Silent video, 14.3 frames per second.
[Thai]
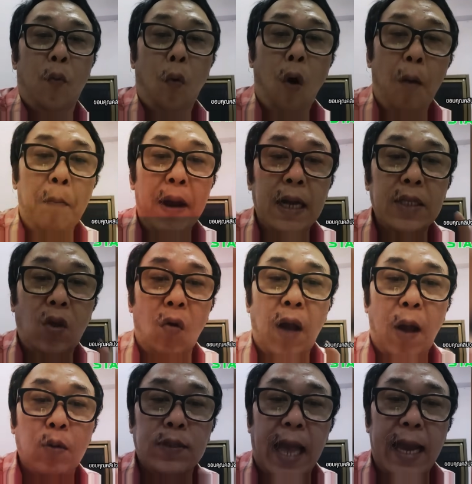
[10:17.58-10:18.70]
พวกคุณจง
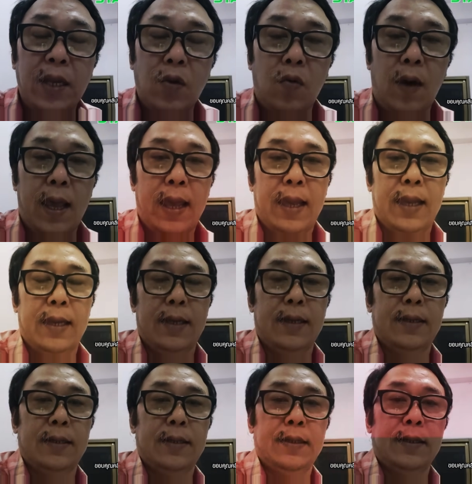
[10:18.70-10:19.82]
เข้าใจด้วย
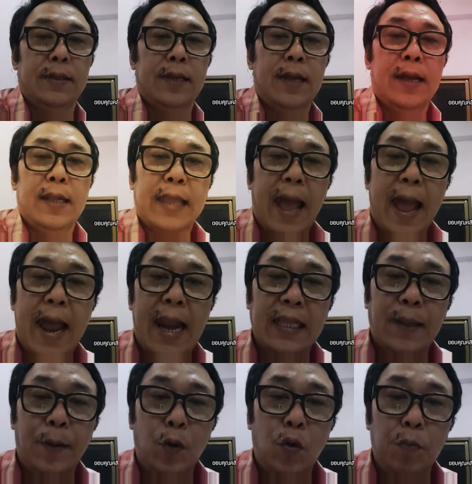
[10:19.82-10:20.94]
แต่รัฐ
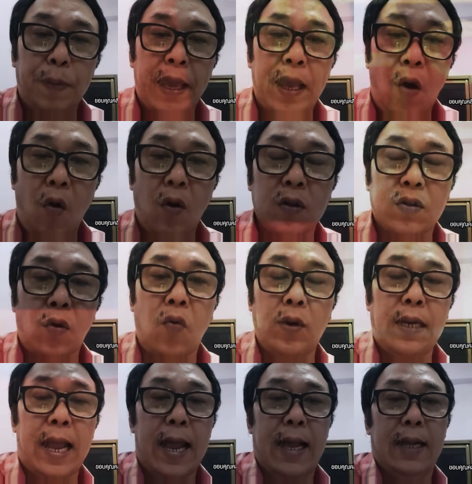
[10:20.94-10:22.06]
ธรรมนูญปี 60
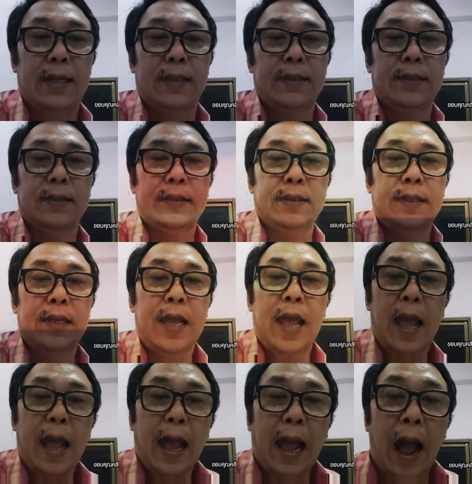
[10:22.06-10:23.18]
น่ะ
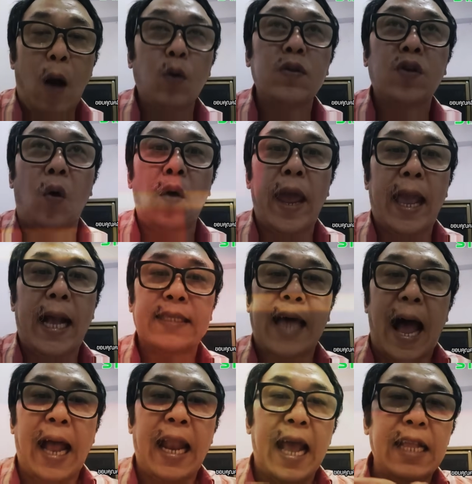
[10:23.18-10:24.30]
เขาส่งเอก
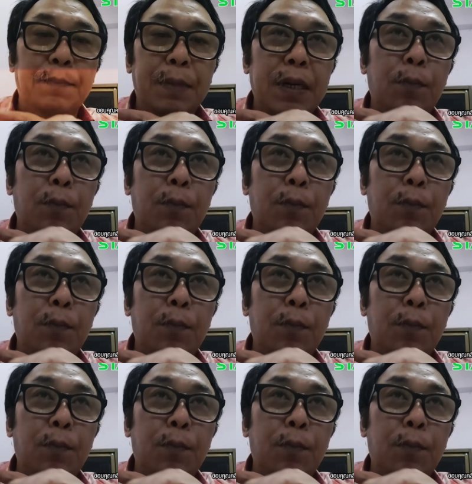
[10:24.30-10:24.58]
สารให้